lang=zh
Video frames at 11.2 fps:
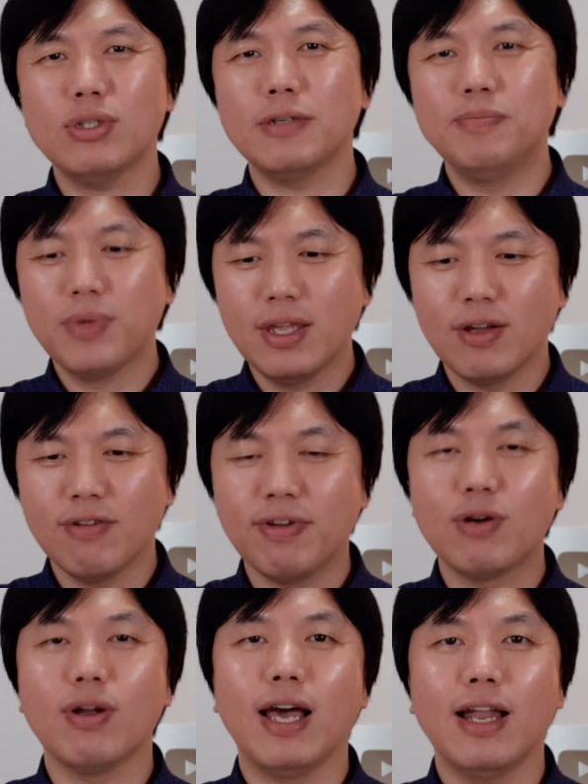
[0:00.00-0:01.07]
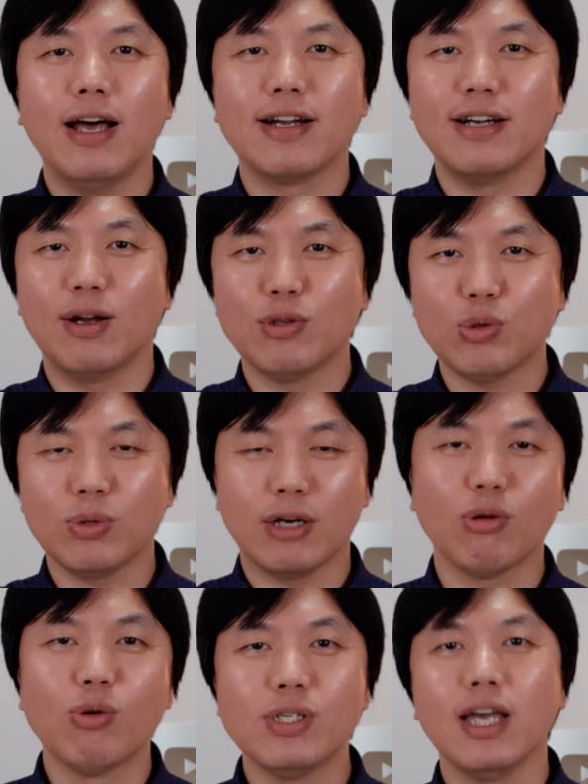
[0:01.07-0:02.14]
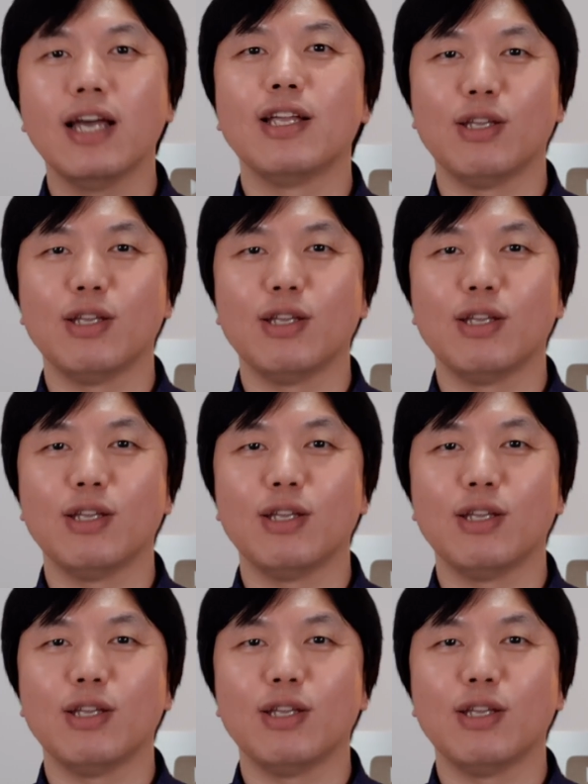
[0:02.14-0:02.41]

是飞过来了，然后送点东西，